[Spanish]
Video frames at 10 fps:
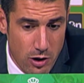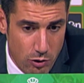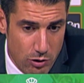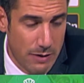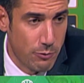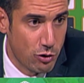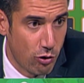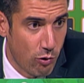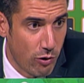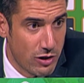contamos con
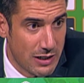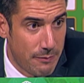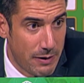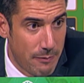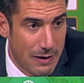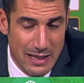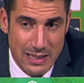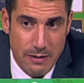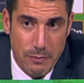los jugadores de la primera plantilla,